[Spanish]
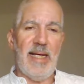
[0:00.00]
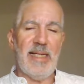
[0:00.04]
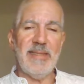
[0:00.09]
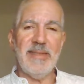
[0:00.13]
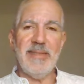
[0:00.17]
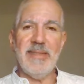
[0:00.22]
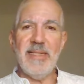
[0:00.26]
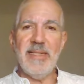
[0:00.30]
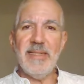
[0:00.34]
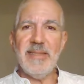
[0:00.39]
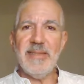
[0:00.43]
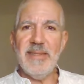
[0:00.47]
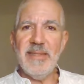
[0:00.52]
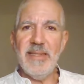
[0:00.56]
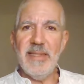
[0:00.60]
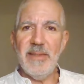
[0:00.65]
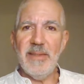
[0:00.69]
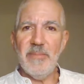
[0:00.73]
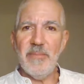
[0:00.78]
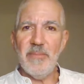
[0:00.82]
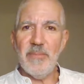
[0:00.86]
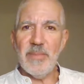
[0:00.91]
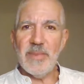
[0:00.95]

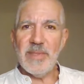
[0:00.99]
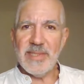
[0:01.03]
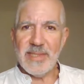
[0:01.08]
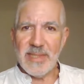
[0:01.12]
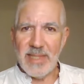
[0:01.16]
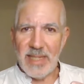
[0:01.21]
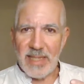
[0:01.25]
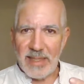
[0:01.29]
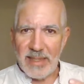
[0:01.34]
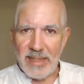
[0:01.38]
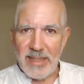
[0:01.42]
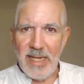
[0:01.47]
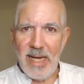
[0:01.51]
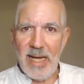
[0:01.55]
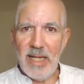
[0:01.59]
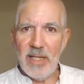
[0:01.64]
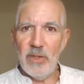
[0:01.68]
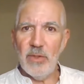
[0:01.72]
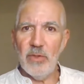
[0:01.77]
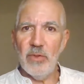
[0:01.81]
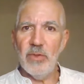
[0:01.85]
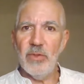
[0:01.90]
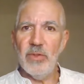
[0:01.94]
hacerse
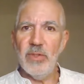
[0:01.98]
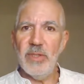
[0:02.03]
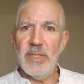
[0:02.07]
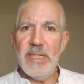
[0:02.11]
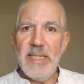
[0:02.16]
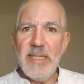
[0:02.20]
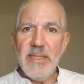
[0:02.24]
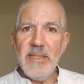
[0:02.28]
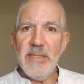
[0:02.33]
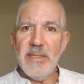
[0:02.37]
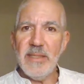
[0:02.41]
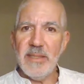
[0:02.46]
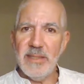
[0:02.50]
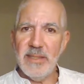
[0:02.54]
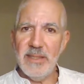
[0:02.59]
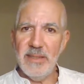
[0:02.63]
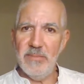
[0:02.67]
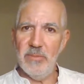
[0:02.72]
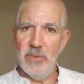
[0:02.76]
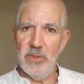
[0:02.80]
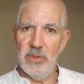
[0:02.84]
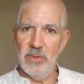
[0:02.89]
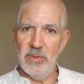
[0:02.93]
cercano,
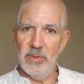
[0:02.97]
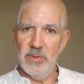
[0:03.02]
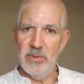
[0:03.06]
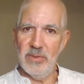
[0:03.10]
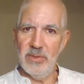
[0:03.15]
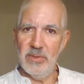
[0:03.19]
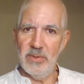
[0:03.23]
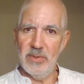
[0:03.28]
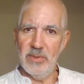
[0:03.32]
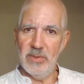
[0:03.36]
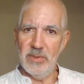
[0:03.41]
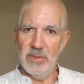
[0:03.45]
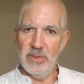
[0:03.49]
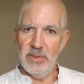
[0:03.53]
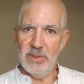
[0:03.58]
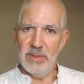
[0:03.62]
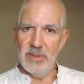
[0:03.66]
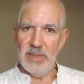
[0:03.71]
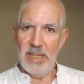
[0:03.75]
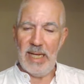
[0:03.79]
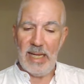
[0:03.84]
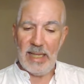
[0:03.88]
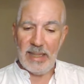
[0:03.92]
íntimo
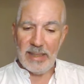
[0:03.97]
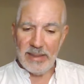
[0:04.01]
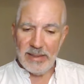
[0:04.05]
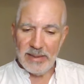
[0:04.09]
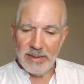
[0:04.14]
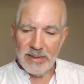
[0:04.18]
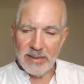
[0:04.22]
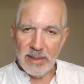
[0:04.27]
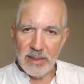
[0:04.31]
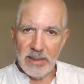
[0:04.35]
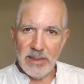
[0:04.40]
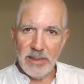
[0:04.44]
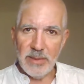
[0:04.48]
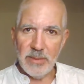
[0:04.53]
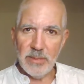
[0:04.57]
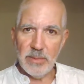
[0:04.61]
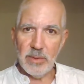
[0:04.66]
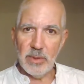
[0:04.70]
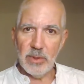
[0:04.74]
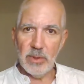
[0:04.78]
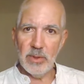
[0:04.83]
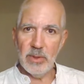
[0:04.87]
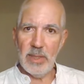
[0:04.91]
a este
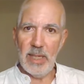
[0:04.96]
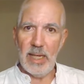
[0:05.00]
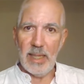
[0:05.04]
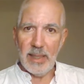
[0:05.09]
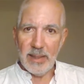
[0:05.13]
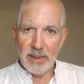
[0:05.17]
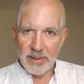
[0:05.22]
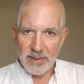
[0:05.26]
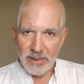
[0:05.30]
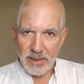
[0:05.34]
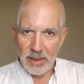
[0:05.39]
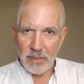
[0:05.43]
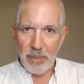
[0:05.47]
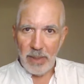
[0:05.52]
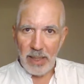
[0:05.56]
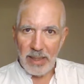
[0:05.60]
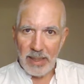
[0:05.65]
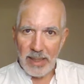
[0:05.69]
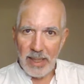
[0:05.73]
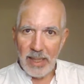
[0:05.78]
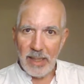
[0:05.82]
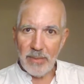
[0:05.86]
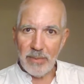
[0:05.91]
libro, a esta
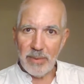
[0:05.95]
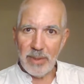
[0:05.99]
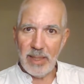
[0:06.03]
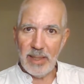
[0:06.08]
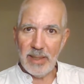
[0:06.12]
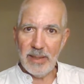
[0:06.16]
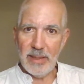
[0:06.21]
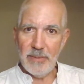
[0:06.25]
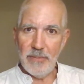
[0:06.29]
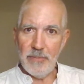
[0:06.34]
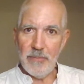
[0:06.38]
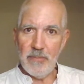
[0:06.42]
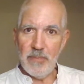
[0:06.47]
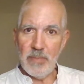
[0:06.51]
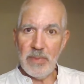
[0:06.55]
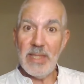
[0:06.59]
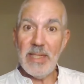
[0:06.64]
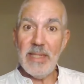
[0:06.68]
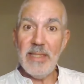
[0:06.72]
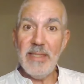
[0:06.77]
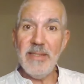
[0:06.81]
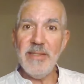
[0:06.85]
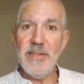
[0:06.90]
palabra
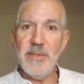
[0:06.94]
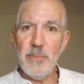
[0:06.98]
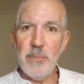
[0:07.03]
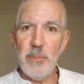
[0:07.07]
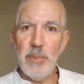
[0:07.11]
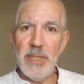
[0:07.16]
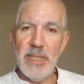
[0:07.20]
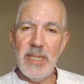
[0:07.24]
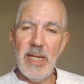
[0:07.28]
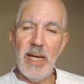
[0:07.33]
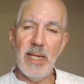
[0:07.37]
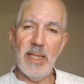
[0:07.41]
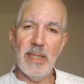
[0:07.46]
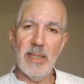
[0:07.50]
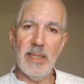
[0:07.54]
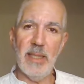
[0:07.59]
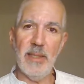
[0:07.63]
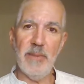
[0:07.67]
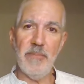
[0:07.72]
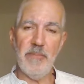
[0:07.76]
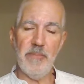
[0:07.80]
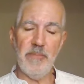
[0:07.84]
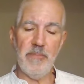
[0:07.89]

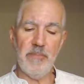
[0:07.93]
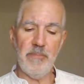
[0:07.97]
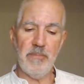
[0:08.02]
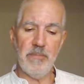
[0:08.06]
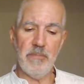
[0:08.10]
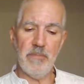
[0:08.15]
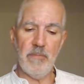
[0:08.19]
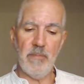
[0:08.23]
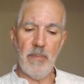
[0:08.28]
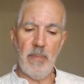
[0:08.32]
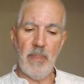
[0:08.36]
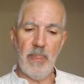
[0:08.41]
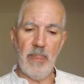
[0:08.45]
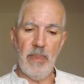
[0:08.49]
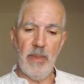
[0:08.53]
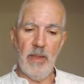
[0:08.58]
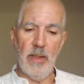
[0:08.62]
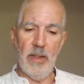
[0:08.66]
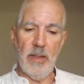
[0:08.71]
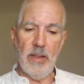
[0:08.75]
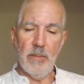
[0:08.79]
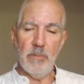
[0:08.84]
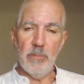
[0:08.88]
inspirada
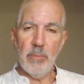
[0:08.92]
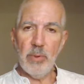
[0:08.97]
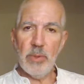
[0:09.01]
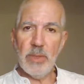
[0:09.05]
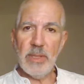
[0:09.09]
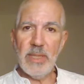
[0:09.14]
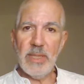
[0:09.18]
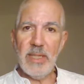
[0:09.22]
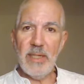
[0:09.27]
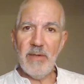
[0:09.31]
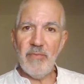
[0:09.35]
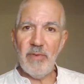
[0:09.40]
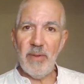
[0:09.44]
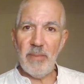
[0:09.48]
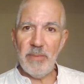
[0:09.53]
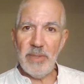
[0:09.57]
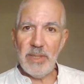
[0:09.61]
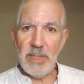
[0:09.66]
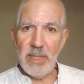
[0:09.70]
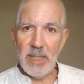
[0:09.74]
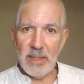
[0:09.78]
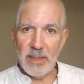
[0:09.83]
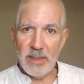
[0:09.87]
porque la
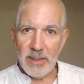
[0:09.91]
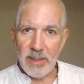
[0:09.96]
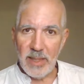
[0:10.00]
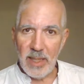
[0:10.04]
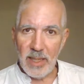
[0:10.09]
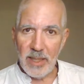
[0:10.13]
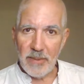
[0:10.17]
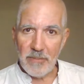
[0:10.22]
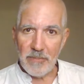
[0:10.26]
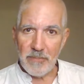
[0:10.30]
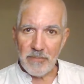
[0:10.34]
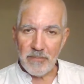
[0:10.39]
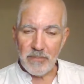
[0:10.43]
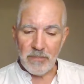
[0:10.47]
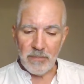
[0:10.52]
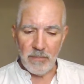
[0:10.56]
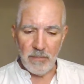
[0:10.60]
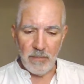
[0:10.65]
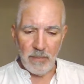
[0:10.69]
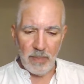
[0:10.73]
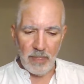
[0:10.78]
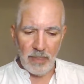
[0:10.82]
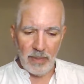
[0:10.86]
familiaridad
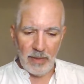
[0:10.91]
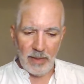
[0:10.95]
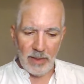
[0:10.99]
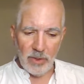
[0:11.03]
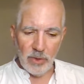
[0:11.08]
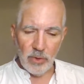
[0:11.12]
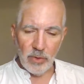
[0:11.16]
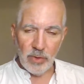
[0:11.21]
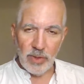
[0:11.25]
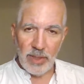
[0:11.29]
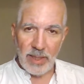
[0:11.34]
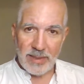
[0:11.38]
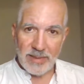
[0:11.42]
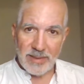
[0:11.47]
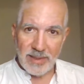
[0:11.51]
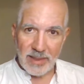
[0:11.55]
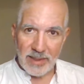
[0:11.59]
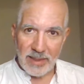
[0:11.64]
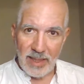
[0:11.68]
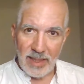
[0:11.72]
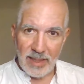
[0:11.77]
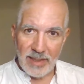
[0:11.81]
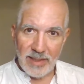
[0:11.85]
nos da
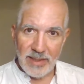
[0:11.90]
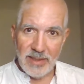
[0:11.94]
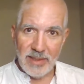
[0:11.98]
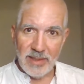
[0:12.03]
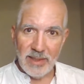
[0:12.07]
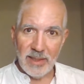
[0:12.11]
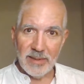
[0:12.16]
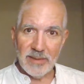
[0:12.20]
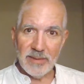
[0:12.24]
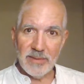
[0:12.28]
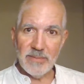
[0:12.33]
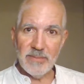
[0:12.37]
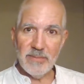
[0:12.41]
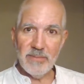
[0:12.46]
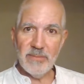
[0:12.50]
cercanía,